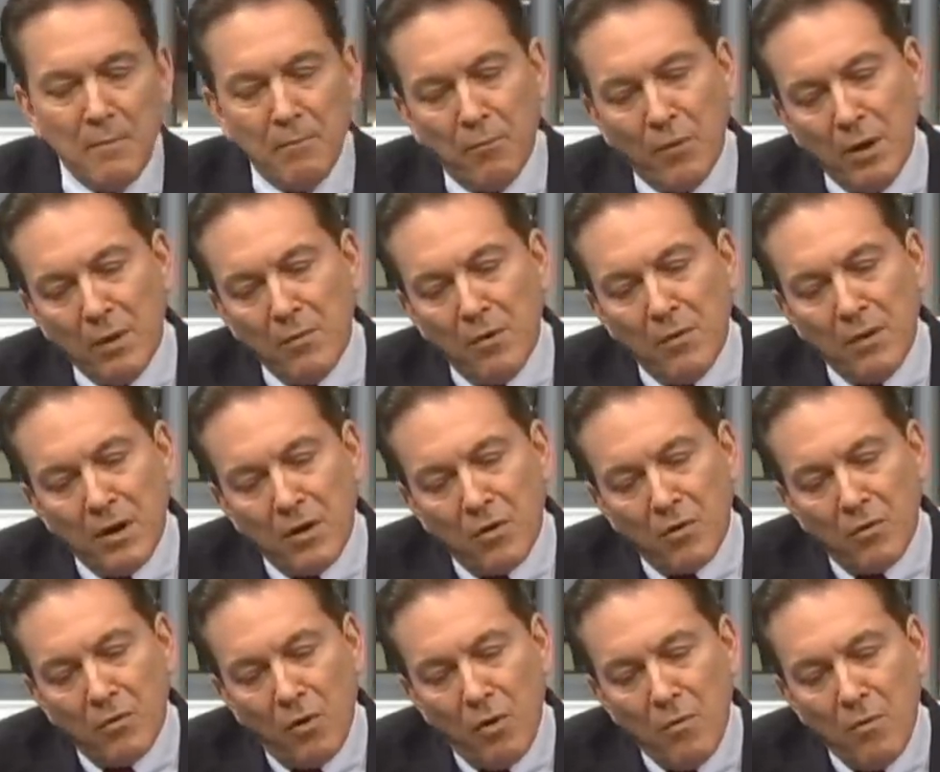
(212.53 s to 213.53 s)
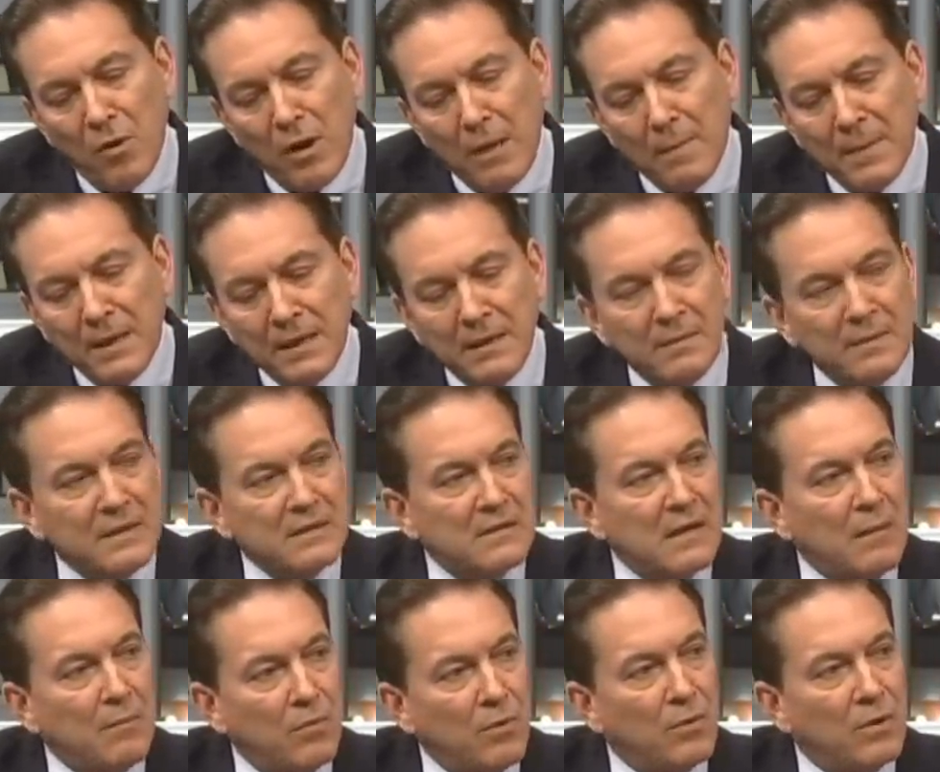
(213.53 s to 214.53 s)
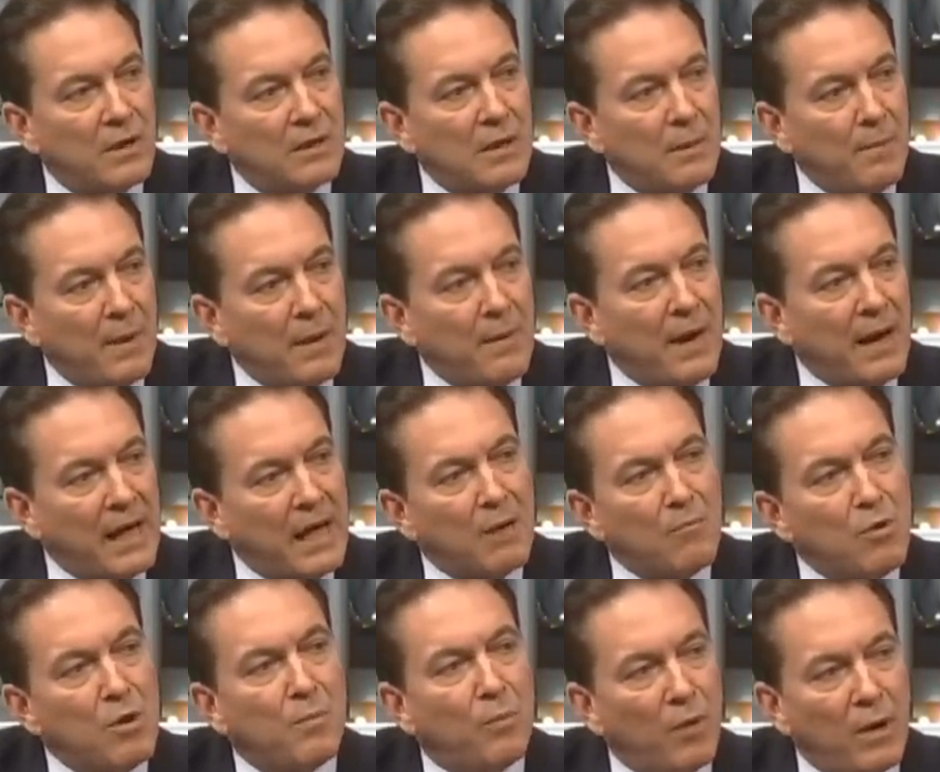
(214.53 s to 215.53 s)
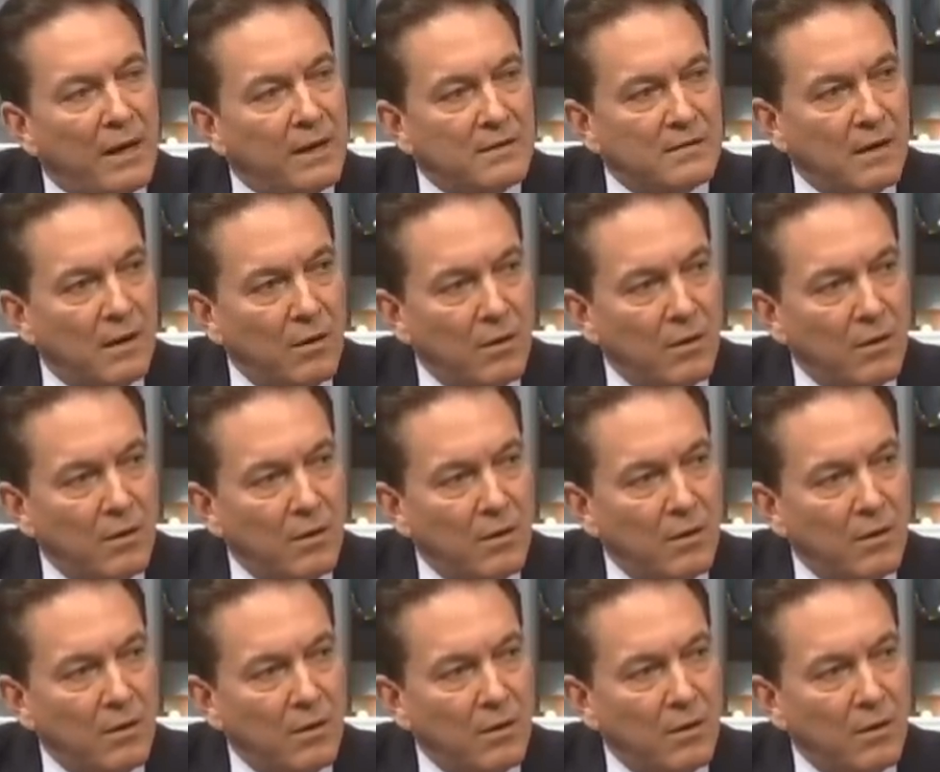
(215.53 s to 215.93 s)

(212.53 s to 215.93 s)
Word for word: podemos ver cómo la minimizamos. Este país va a quedar muy polarizado.